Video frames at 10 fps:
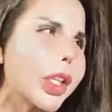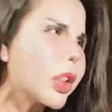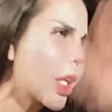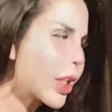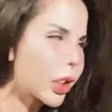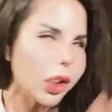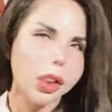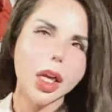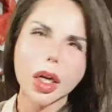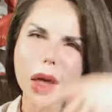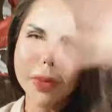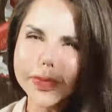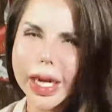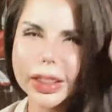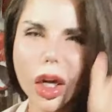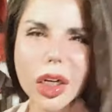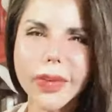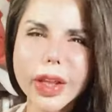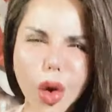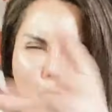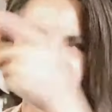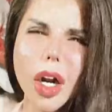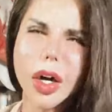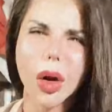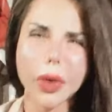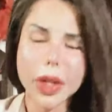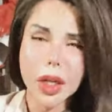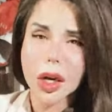tất nhiên những người không bằng nó là phải thua nó rồi